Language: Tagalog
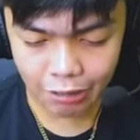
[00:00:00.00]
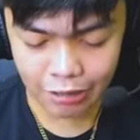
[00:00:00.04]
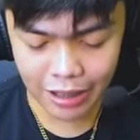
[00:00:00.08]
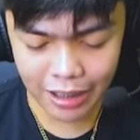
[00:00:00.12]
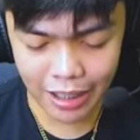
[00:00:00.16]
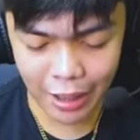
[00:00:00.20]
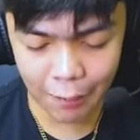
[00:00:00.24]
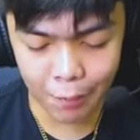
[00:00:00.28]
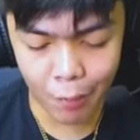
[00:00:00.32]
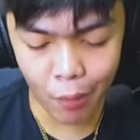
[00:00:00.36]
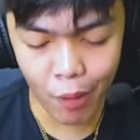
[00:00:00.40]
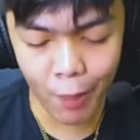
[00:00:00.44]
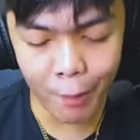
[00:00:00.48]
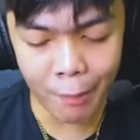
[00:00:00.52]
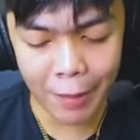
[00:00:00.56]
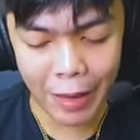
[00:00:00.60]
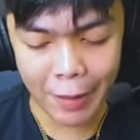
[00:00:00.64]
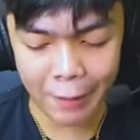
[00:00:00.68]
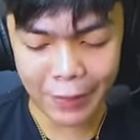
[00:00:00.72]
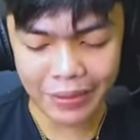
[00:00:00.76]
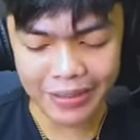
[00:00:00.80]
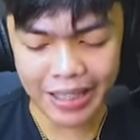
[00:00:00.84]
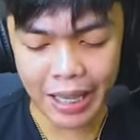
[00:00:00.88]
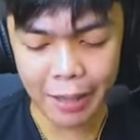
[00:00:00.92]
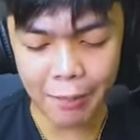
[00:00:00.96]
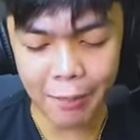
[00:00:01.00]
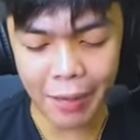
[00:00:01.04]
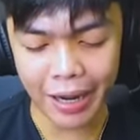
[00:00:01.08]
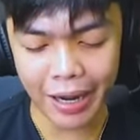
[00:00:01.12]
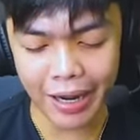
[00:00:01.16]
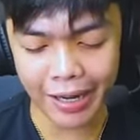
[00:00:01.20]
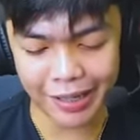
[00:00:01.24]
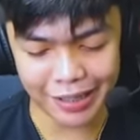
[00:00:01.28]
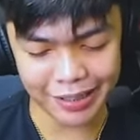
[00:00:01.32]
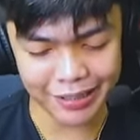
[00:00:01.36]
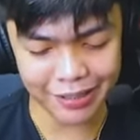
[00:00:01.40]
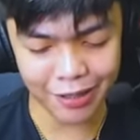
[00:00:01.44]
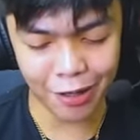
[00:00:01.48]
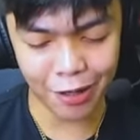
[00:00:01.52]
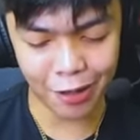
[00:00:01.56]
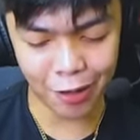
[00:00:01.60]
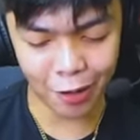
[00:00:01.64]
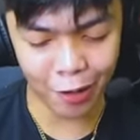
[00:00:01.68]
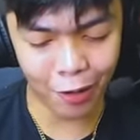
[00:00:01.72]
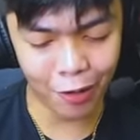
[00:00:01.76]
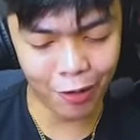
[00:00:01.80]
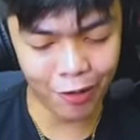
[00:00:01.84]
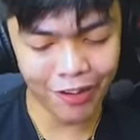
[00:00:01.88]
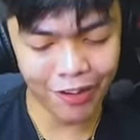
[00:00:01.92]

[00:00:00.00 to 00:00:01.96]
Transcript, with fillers: na lang po ang papatay mga idol, no?